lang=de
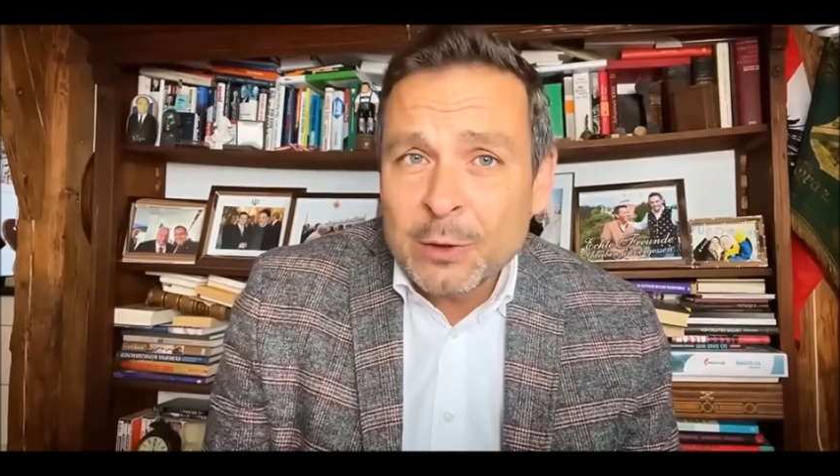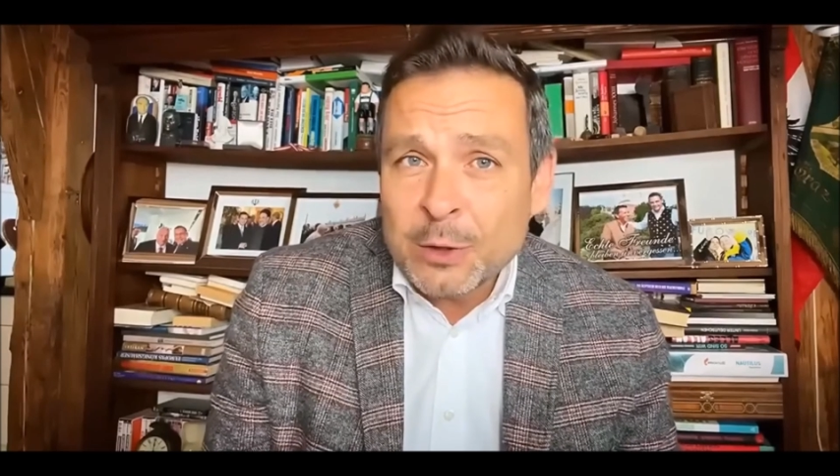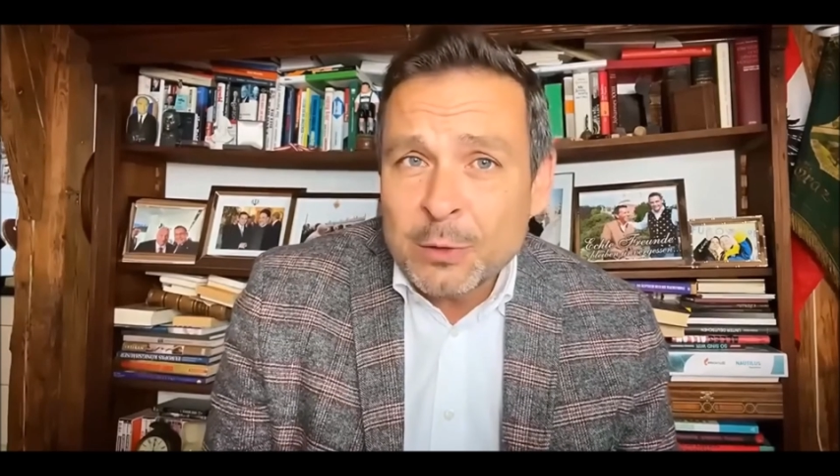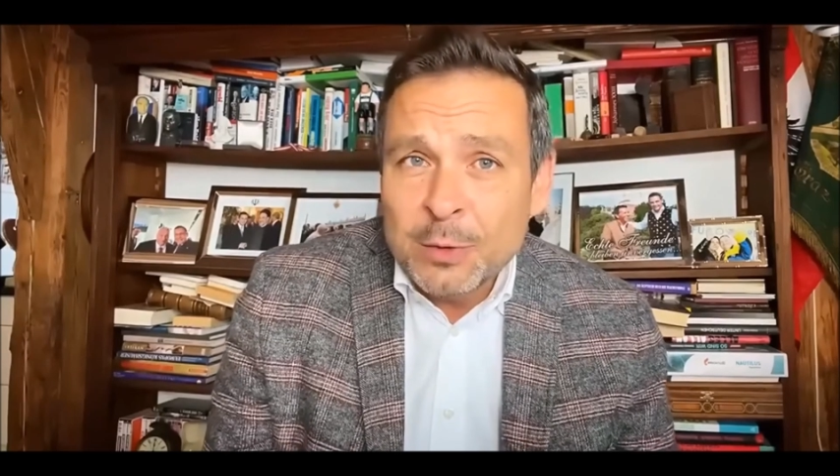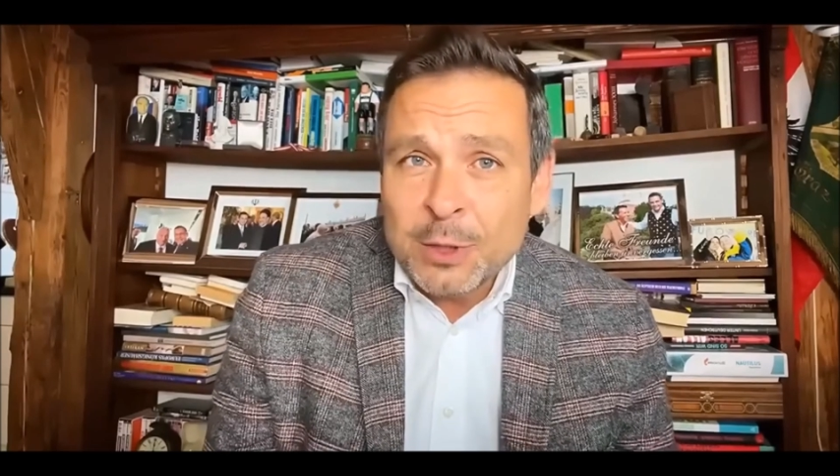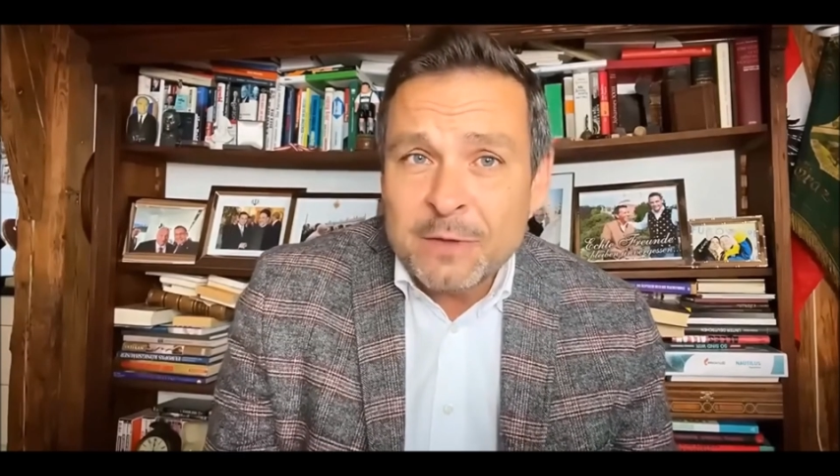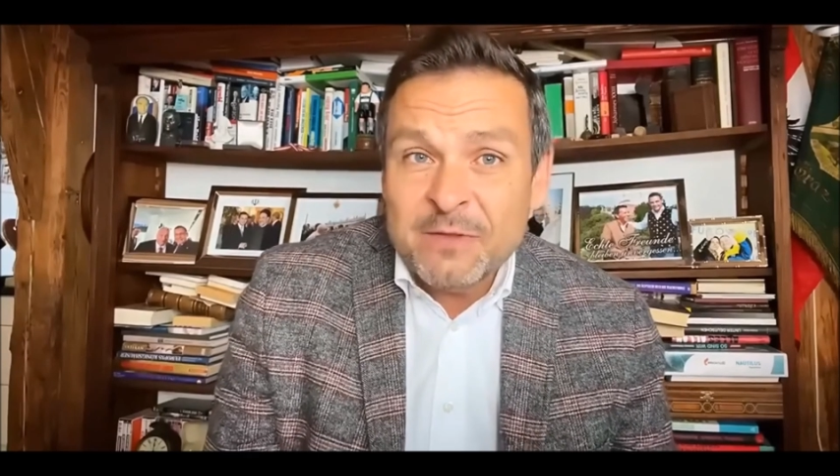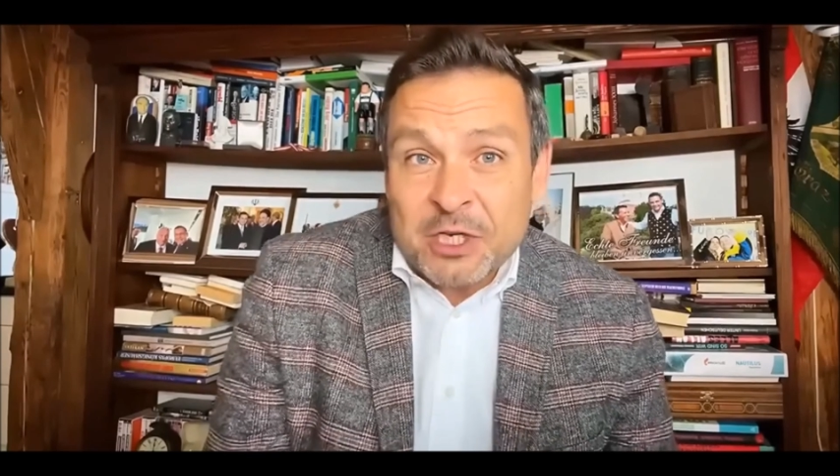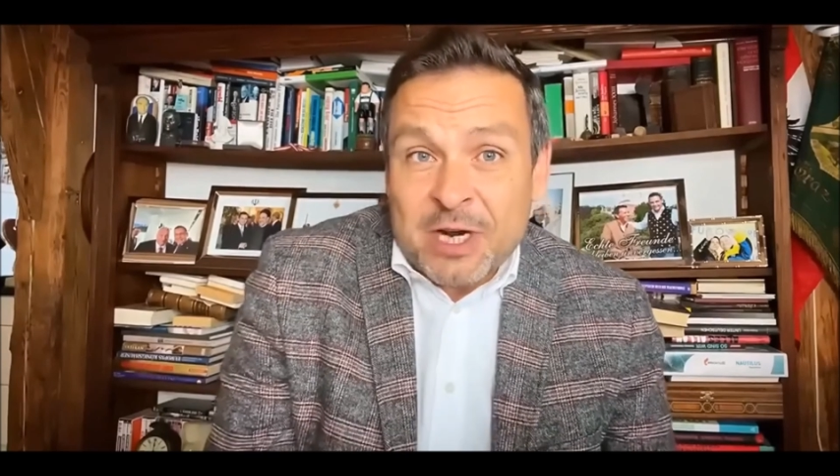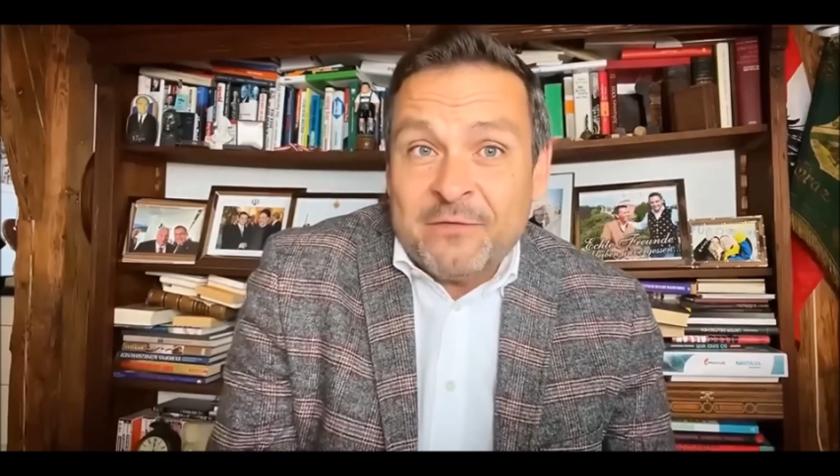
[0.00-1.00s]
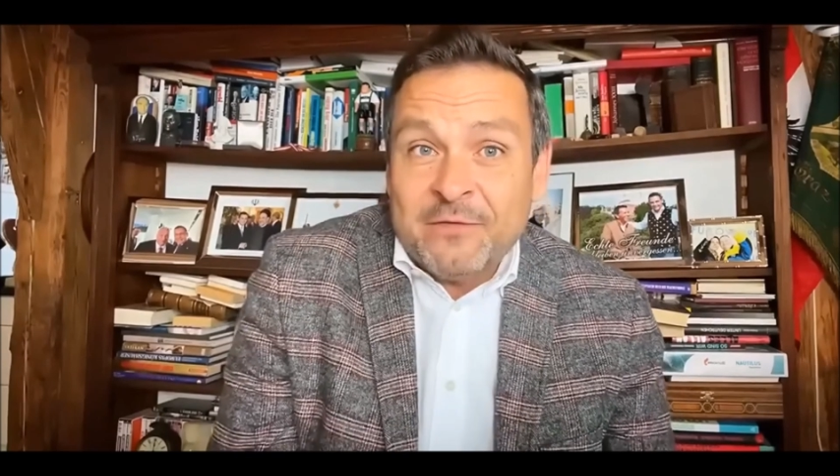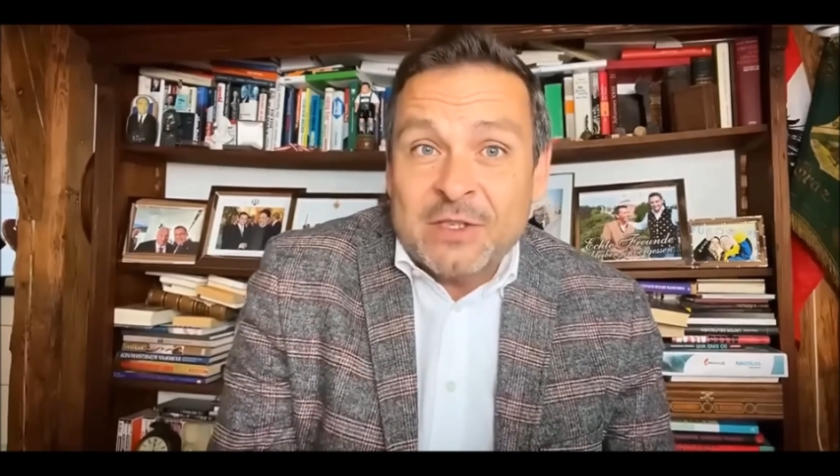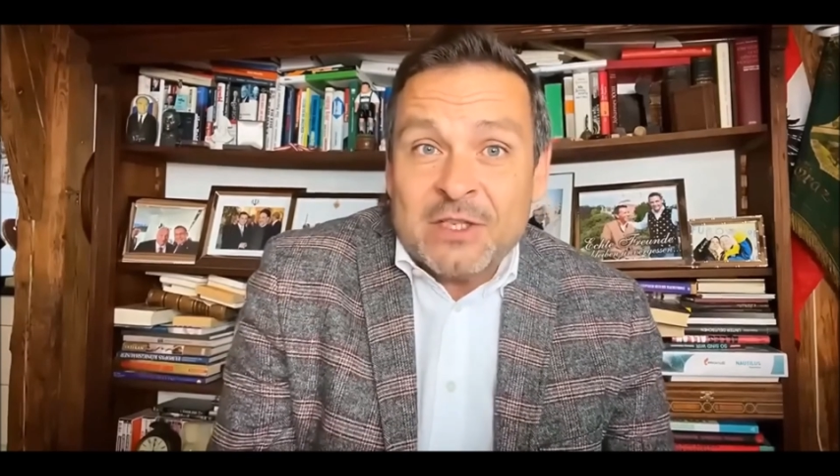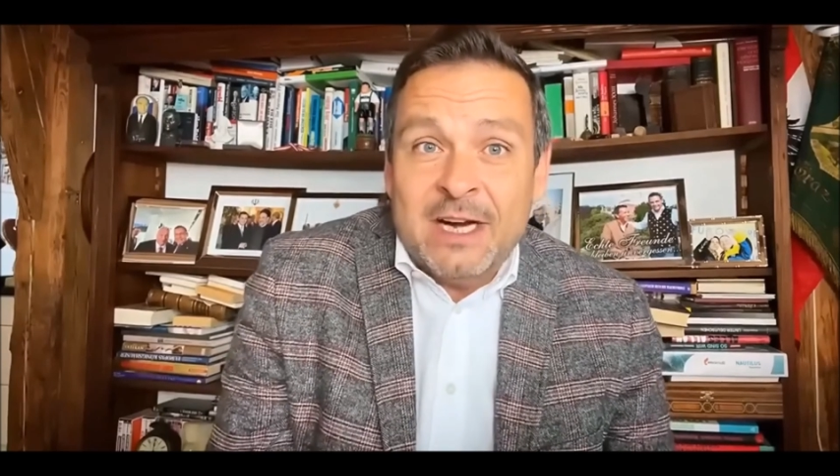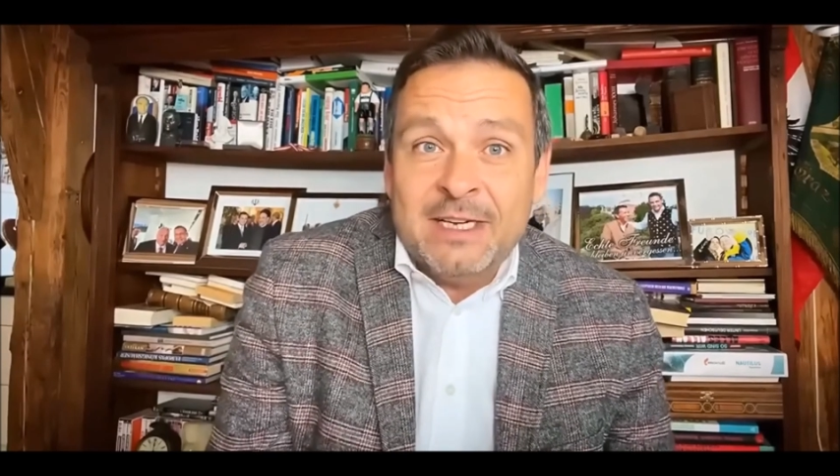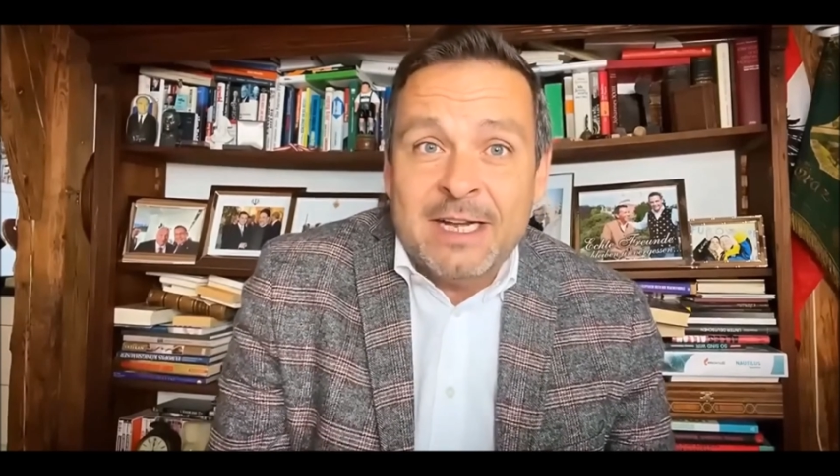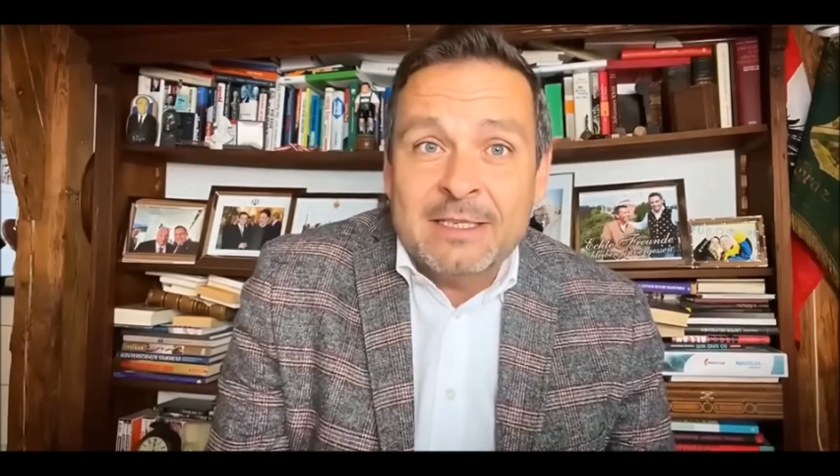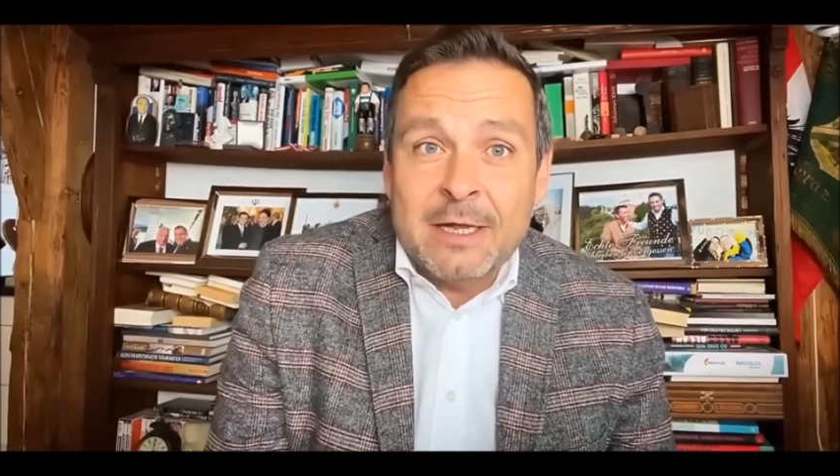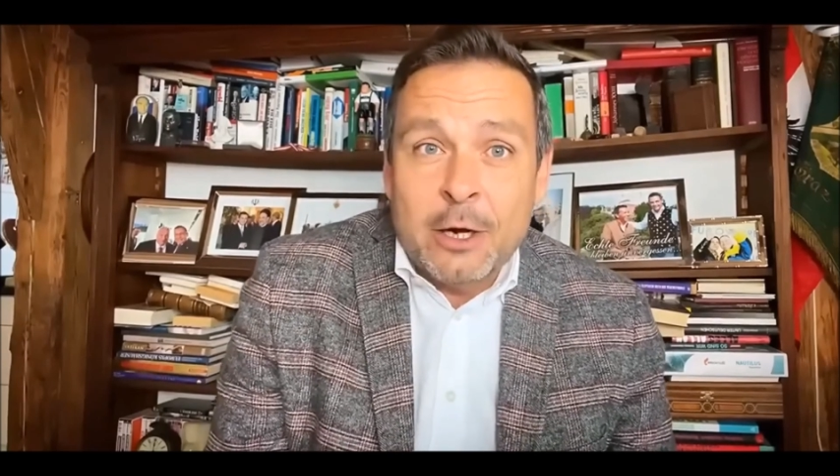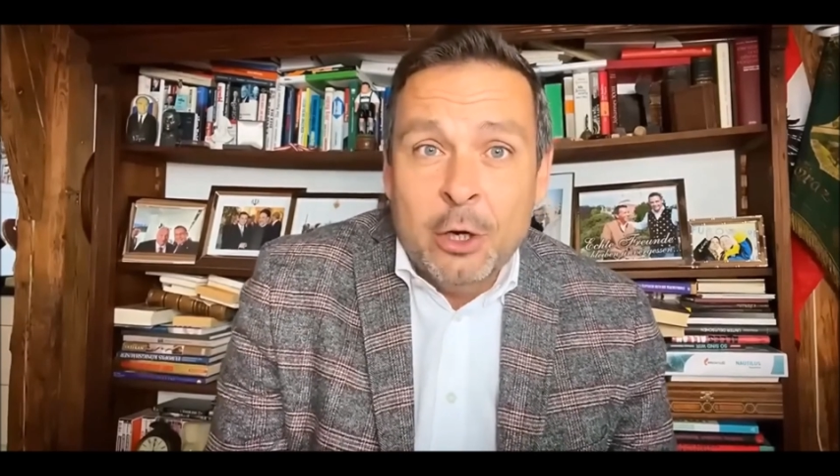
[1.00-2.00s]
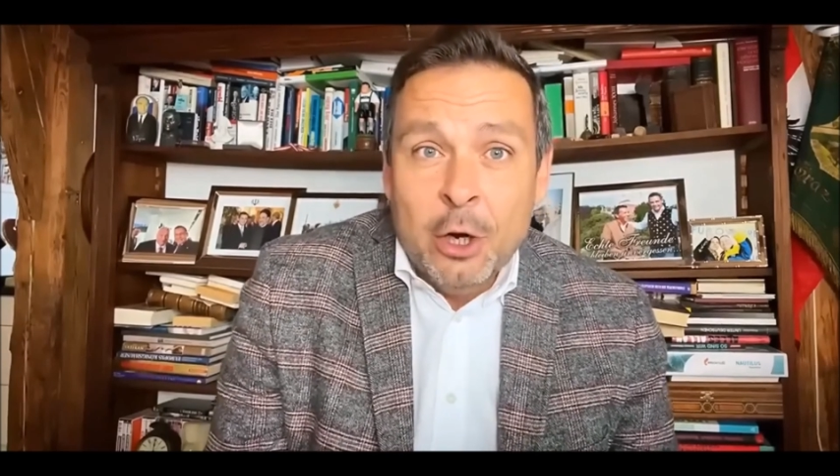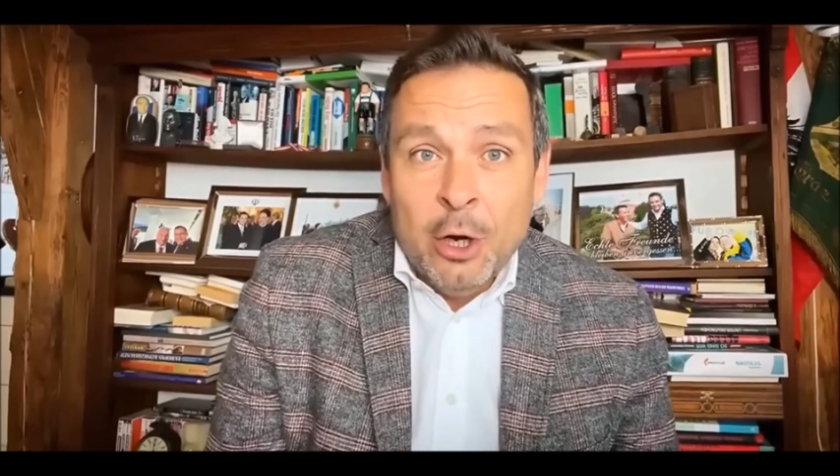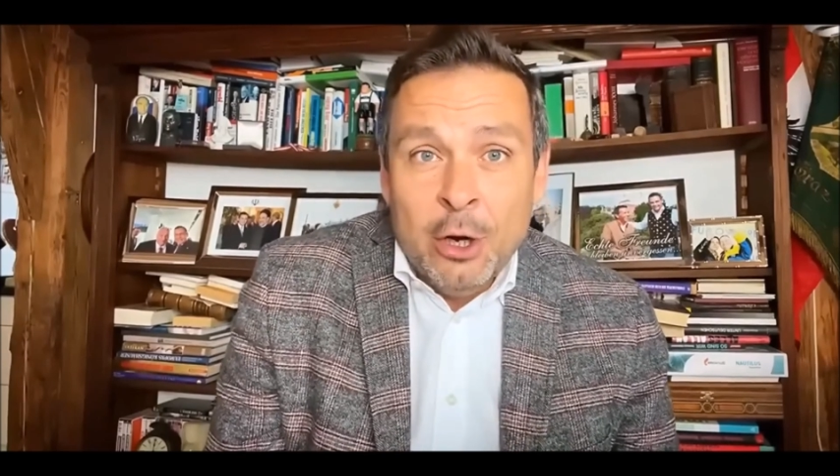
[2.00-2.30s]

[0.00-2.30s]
und stoische Wir schaffen das Altkanzlerin